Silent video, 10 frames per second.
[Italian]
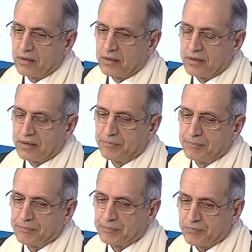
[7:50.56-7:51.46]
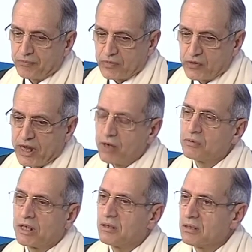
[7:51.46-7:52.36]
Ehm, c'è
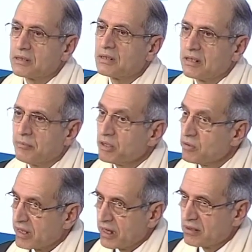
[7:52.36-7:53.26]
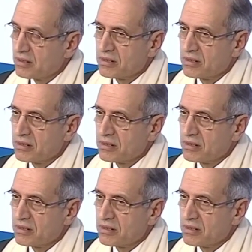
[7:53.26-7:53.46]
una cosa in Medio Oriente,